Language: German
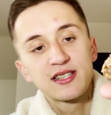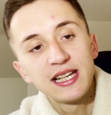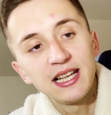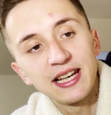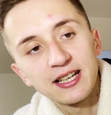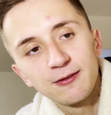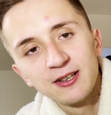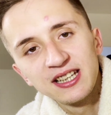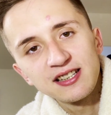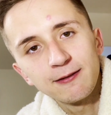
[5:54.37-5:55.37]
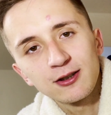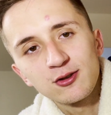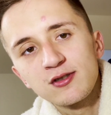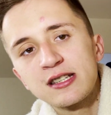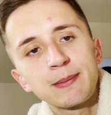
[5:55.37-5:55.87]
Sehr lecker finde ich es. Einfach
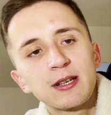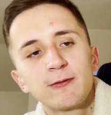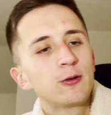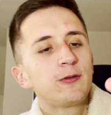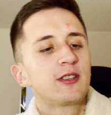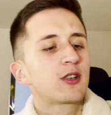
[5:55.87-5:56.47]
zusammengewürfelte